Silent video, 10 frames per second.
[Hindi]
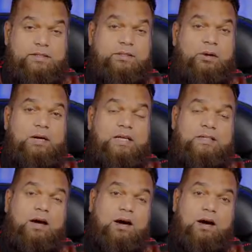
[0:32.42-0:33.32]
इज़ कॉल्ड एज
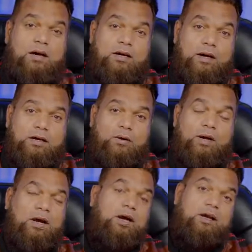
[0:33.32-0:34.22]
अ हार्ड कट और
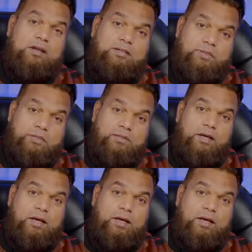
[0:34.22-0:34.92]
अ हार्ड ट्रांजेक्शन